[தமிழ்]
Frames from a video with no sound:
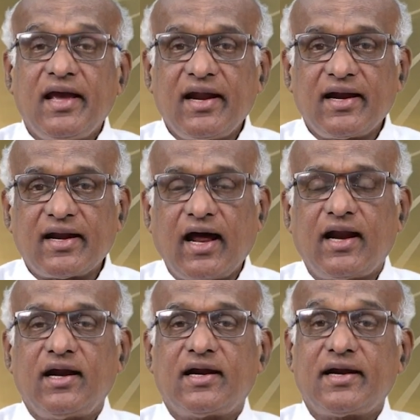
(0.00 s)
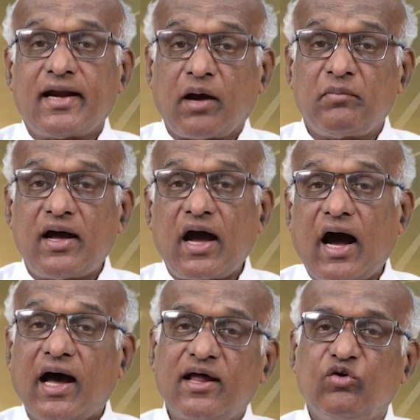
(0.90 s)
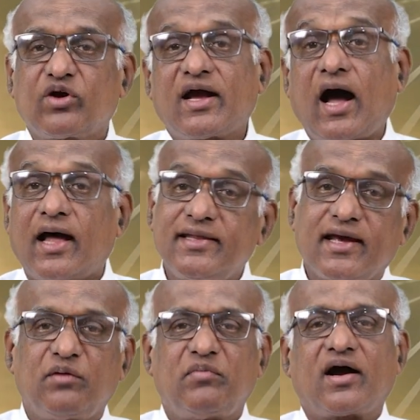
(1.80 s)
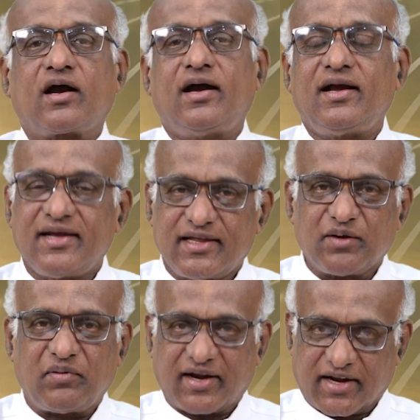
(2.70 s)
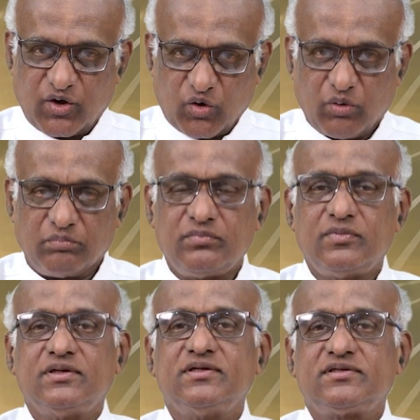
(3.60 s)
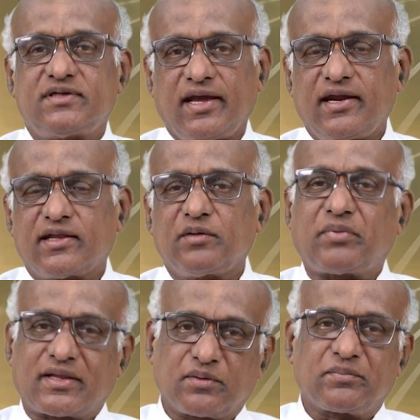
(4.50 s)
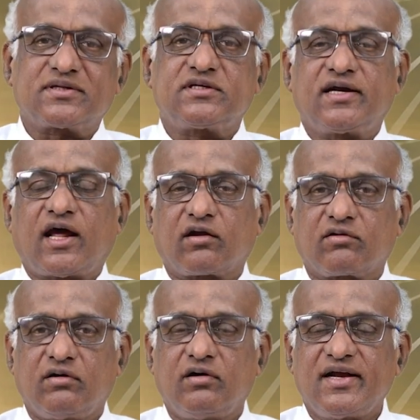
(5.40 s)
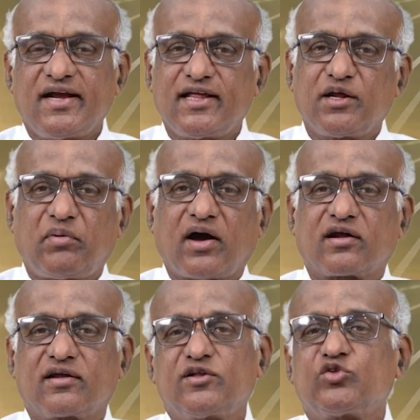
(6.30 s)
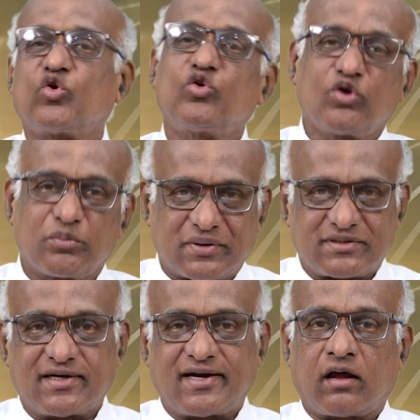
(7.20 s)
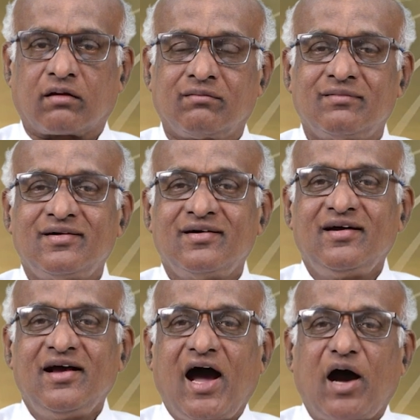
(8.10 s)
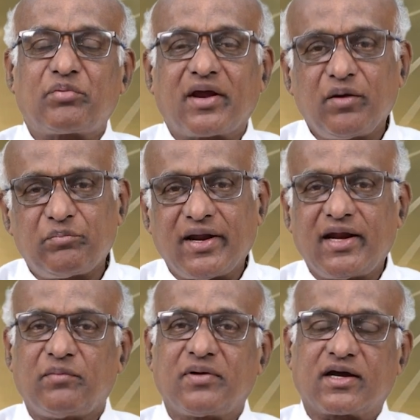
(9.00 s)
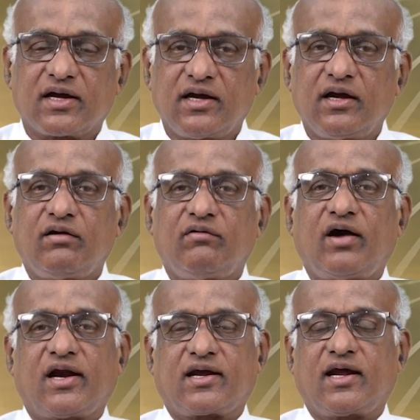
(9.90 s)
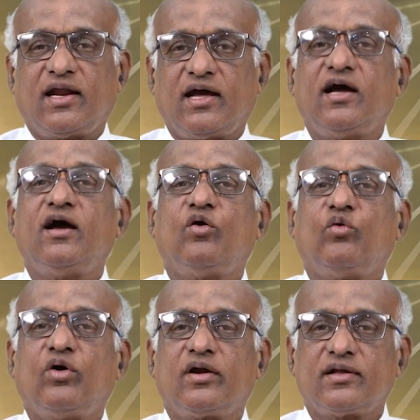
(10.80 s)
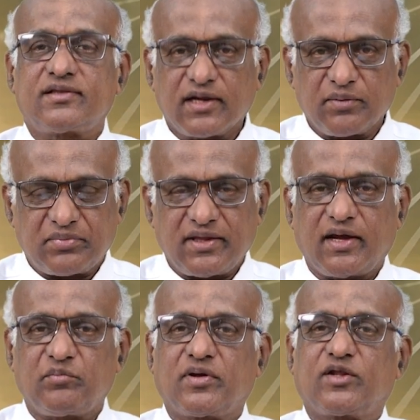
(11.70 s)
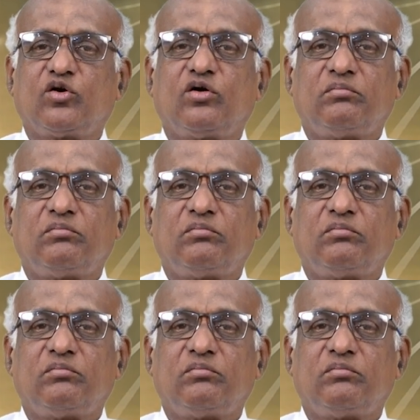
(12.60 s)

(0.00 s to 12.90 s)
ஏனென்றால் நாம் அளவுக்கு அதிகமாக எதிர்பார்க்கின்றோம் செய்கிறது பத்து பர்சண்ட்டாக இருக்கும் எதிர்பார்க்குறது தொண்ணூறு பர்சண்ட்டாக இருக்கும் அப்புறம் எப்படி நமக்கு வாழ்க்கையில் ஒரு திருப்தி என்பதோ